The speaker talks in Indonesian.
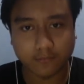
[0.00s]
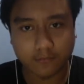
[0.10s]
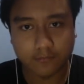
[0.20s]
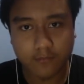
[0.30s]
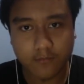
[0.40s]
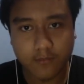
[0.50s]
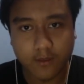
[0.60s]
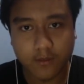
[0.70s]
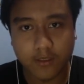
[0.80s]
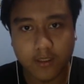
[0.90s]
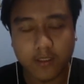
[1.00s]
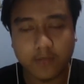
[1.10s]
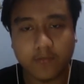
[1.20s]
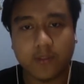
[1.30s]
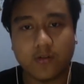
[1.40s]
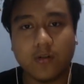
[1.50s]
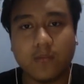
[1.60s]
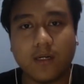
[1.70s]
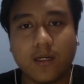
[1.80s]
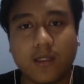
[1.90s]
gue dari Vkom angkatan
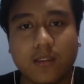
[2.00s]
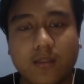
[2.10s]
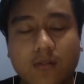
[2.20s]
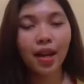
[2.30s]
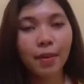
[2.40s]
2019.